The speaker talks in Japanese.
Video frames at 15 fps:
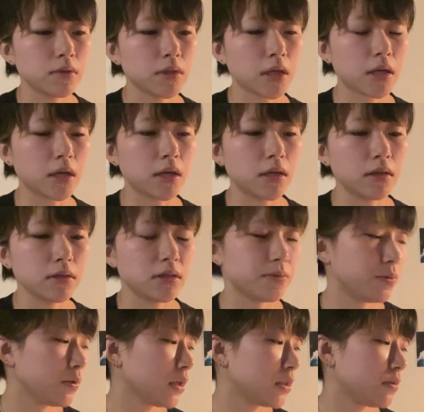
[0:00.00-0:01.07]
なんか自
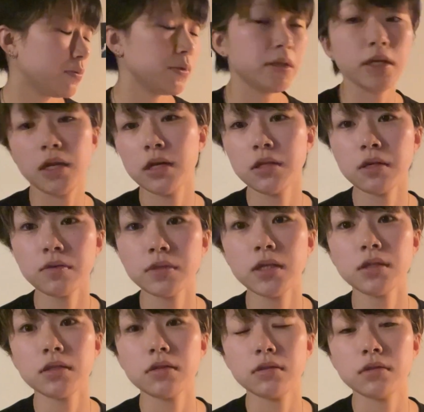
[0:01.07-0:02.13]
分が自分でいられなく
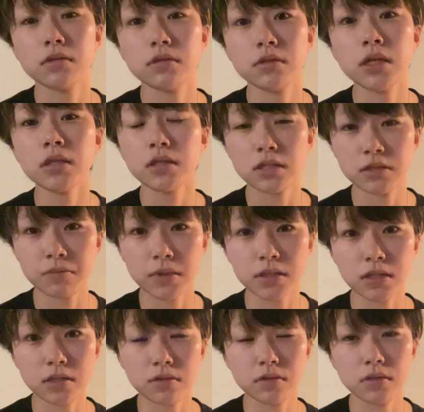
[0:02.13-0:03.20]
なってしまっ
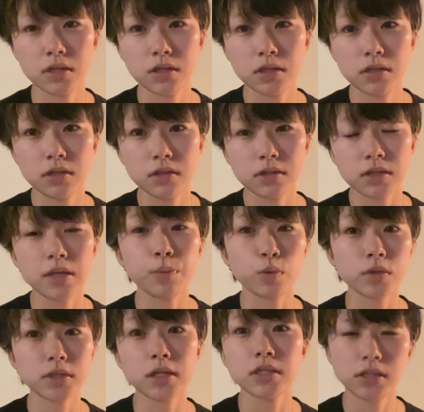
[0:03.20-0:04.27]
てる気
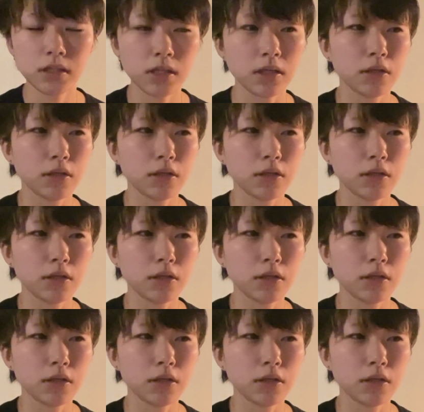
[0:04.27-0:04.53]
もしたし